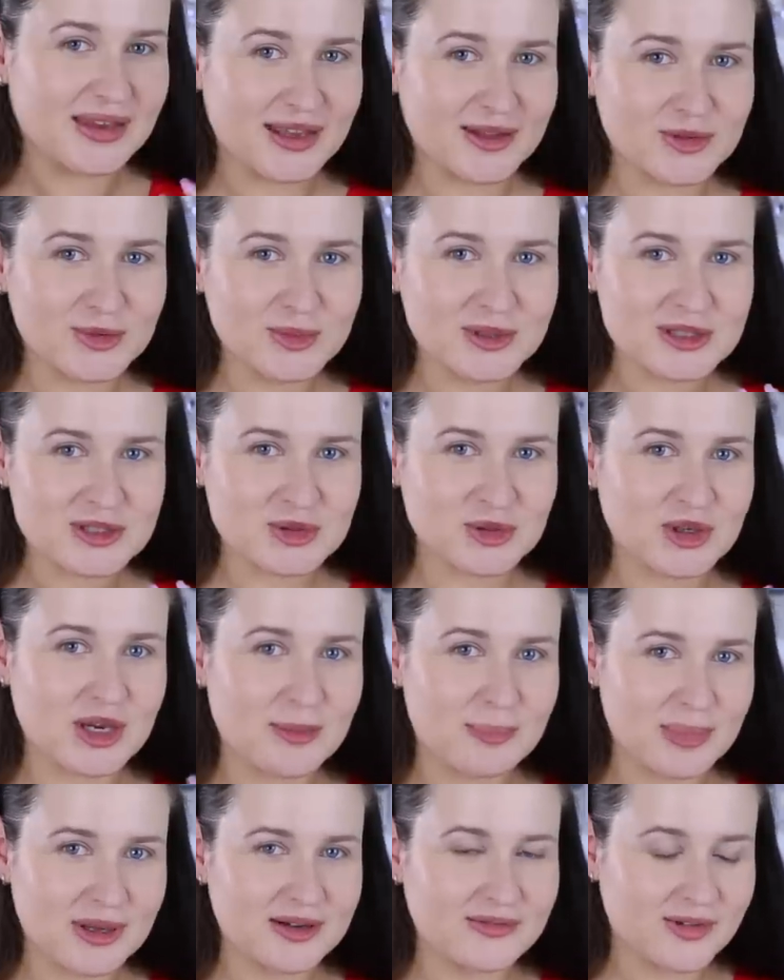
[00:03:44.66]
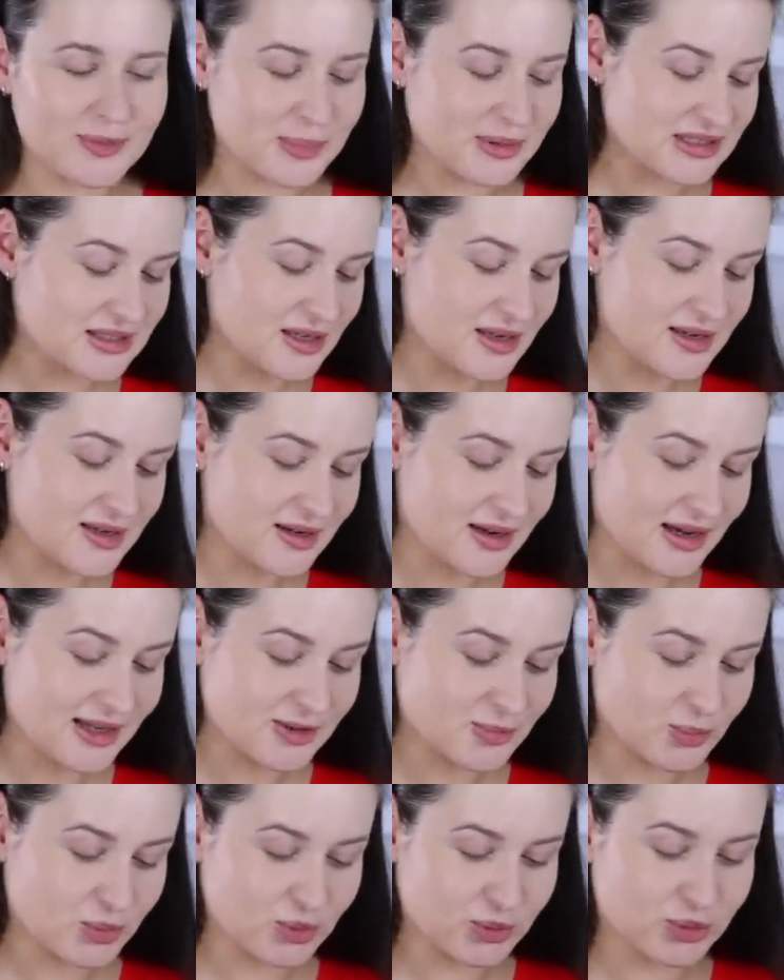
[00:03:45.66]
Я думала, что я первый и последний
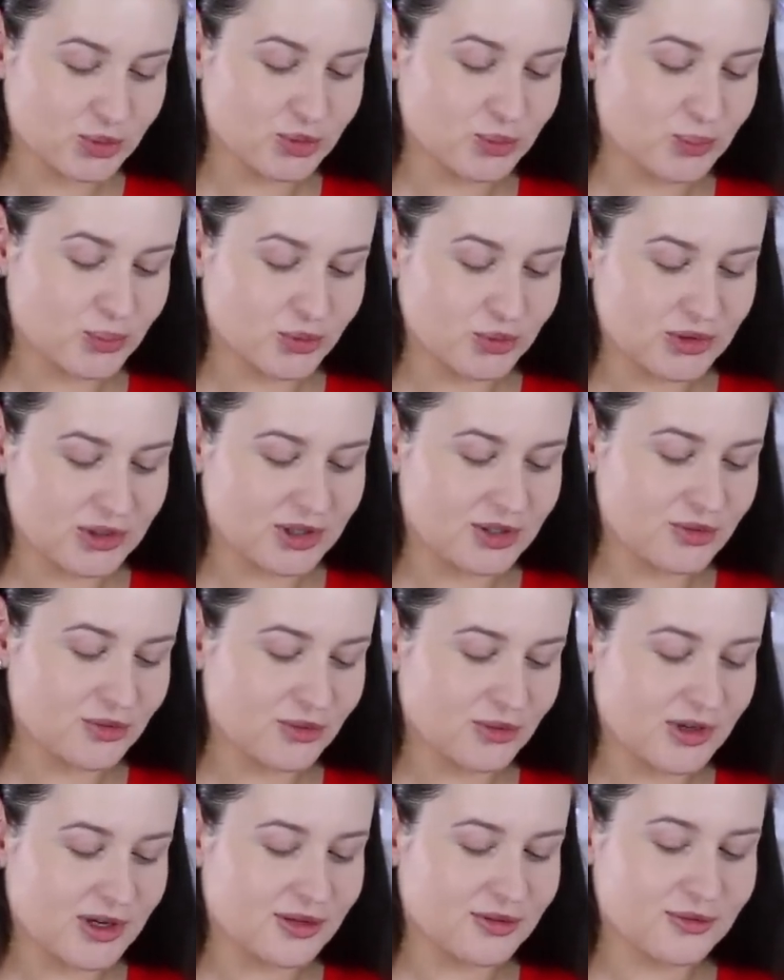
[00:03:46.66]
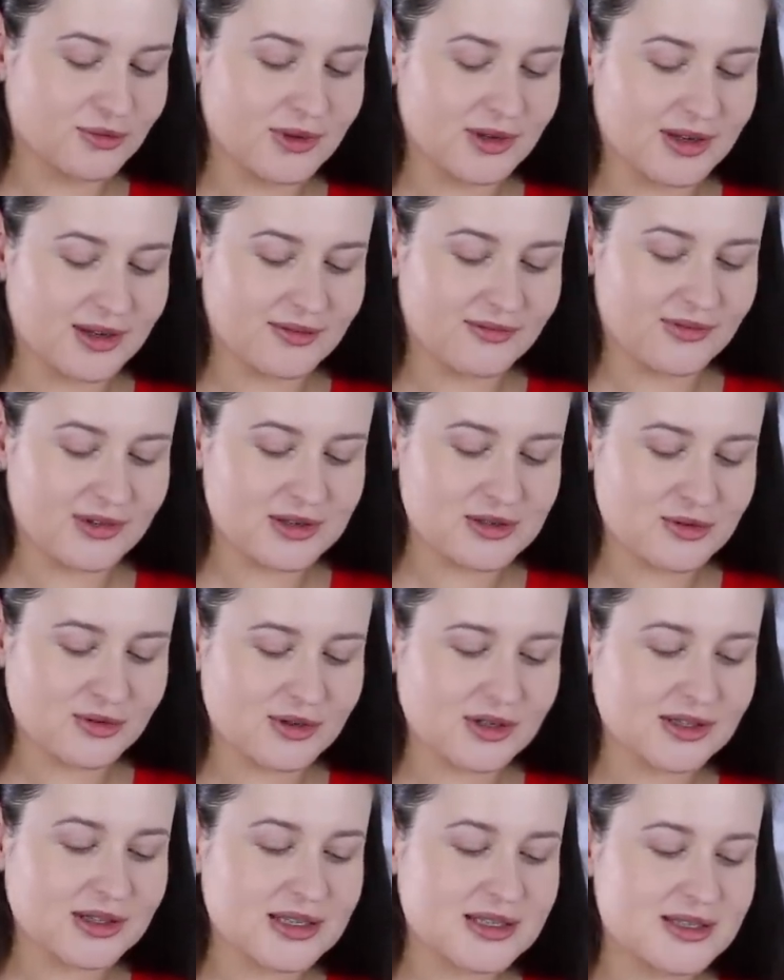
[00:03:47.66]
раз буду пудрить руки и ноги в видео,
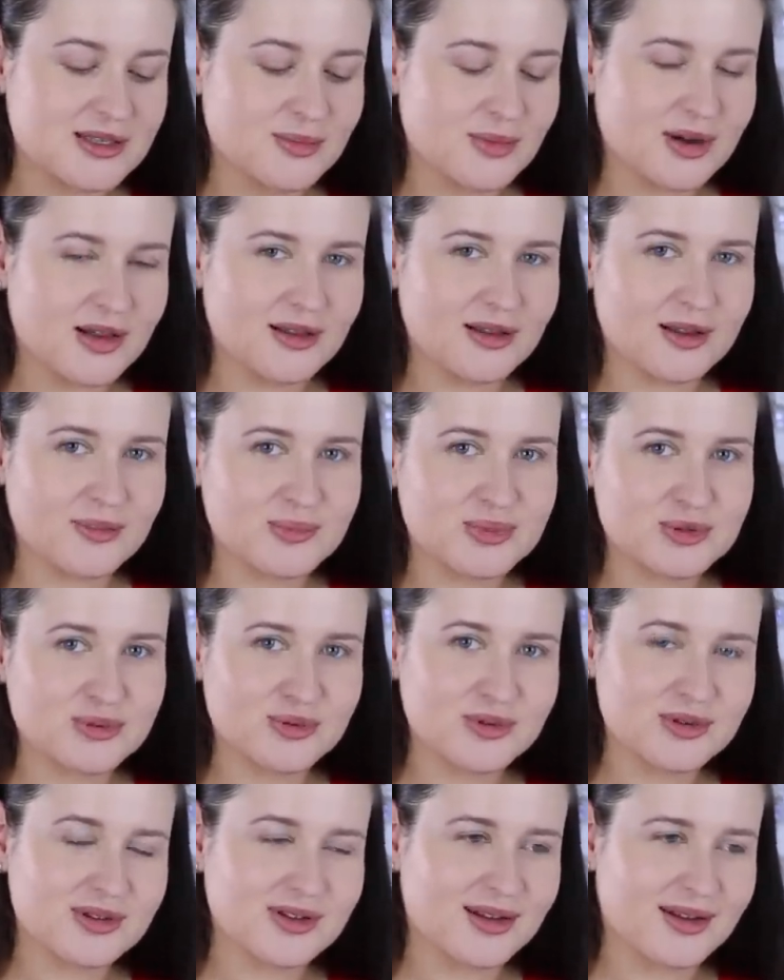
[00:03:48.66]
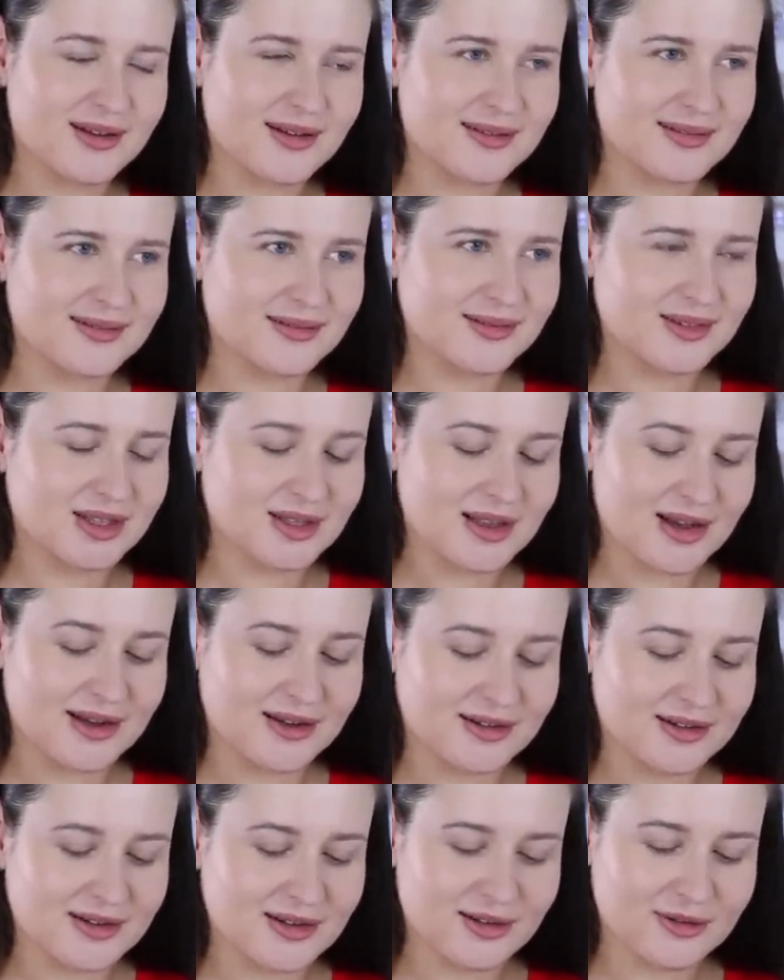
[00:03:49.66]
когда снимала обзор на
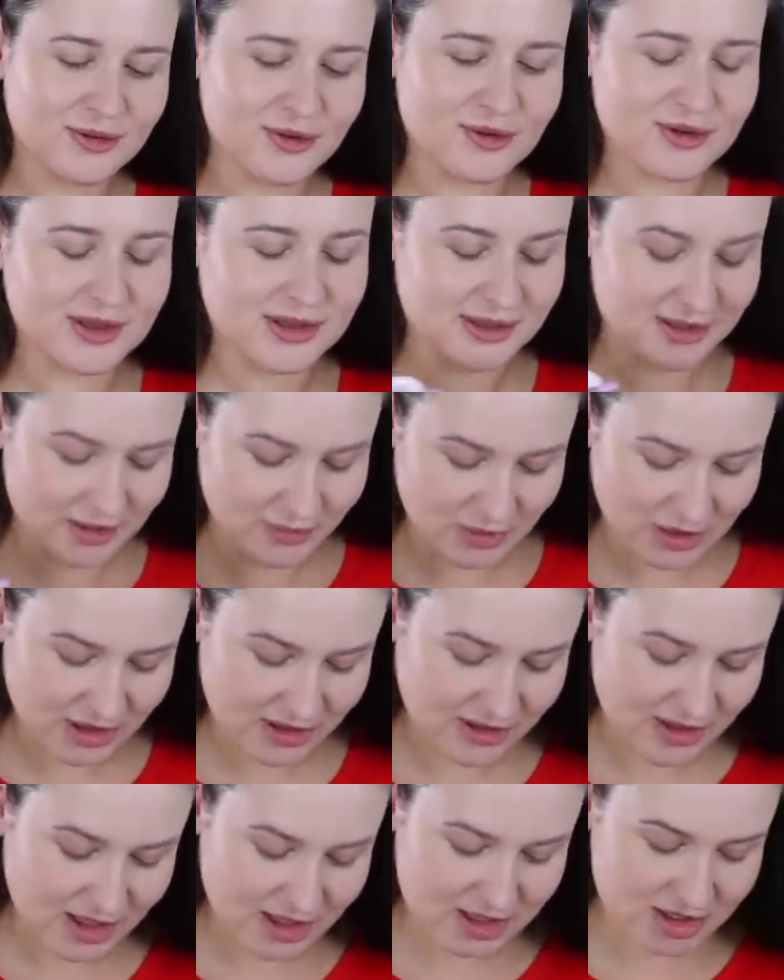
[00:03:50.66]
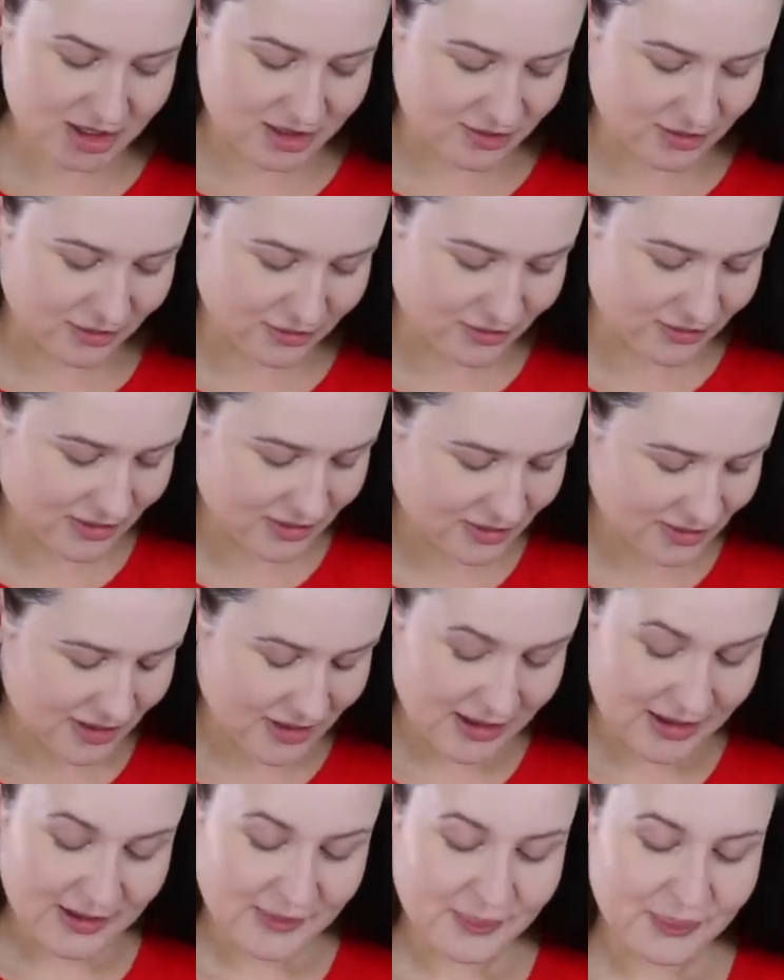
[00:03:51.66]
тональник для ног от Ким Кардашьян, но
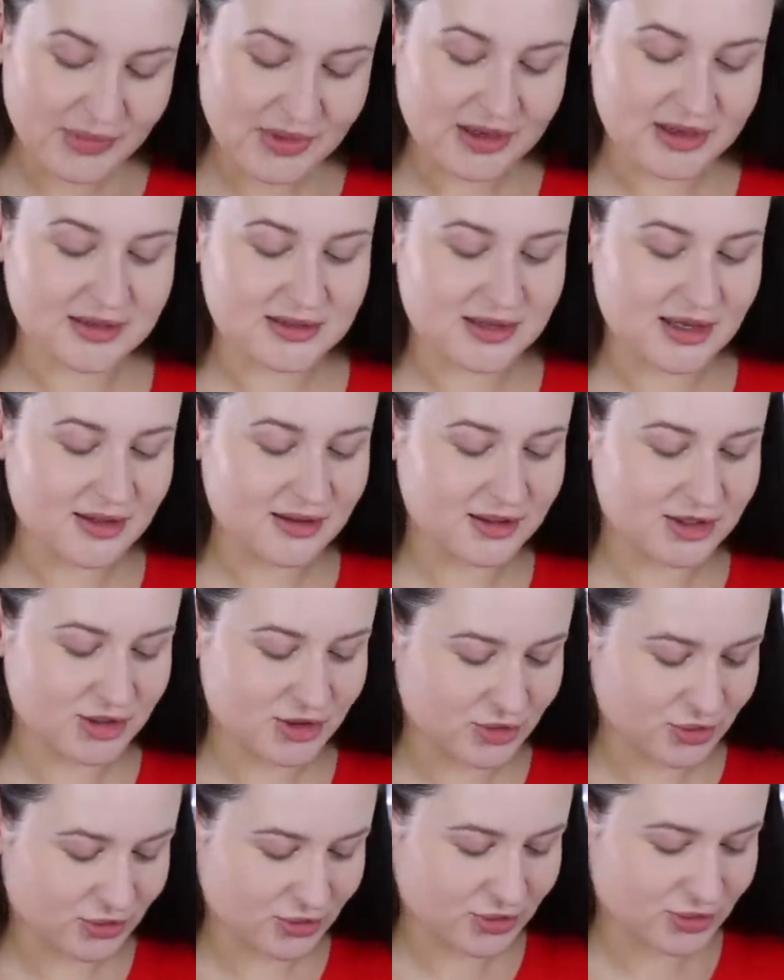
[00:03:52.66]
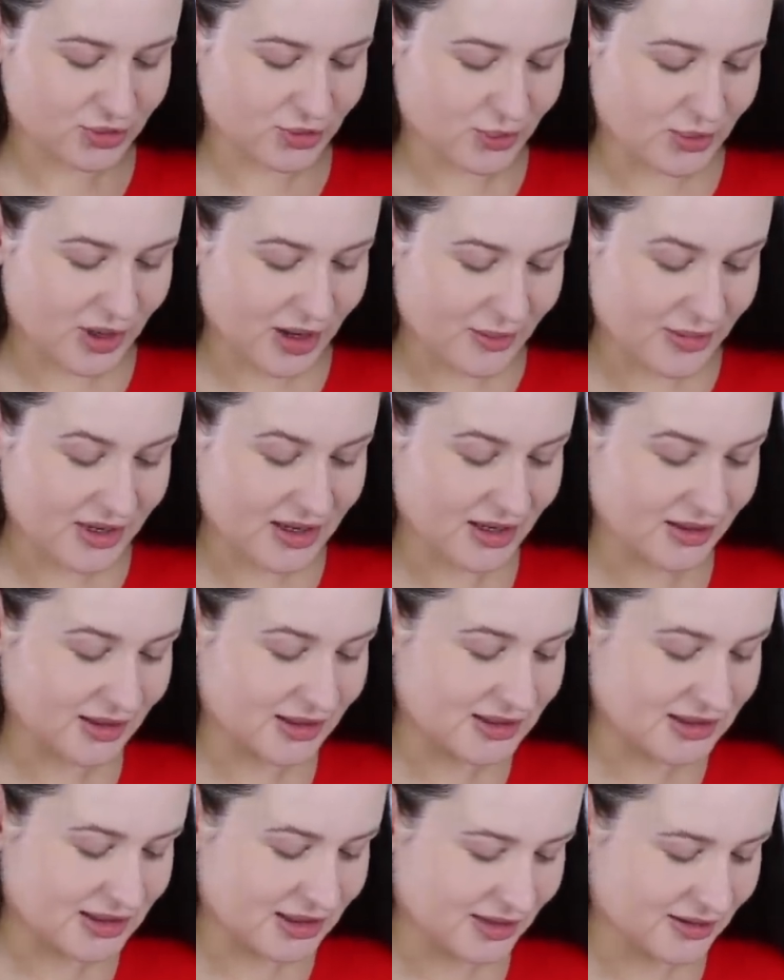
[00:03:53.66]
казалось, что судьба меня
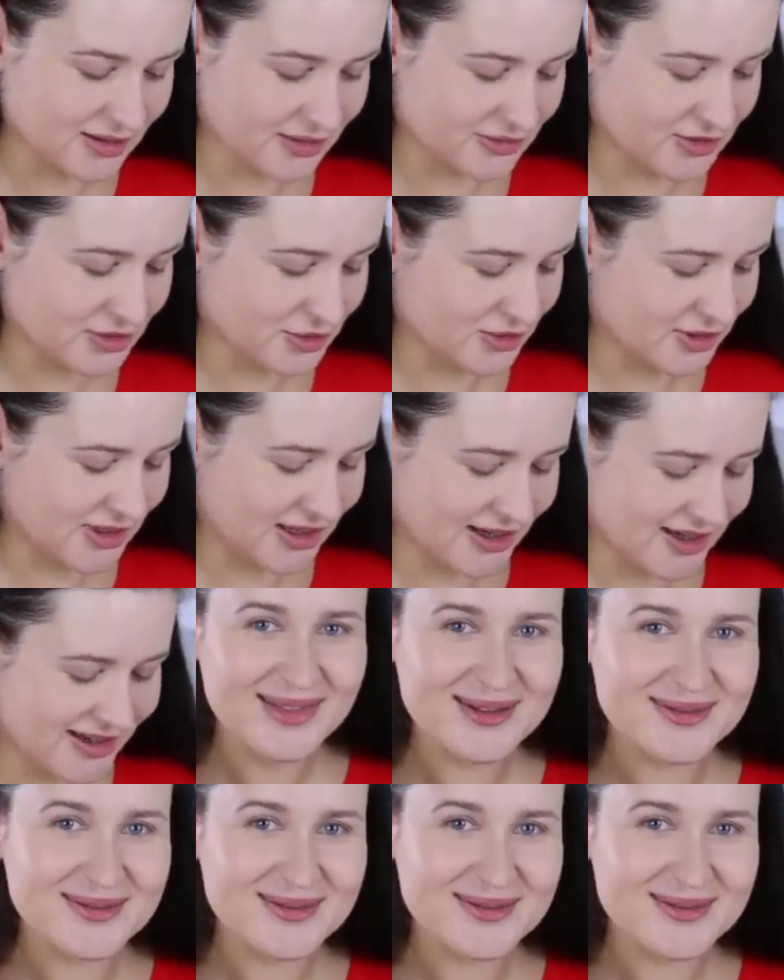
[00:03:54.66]
настигла все-таки.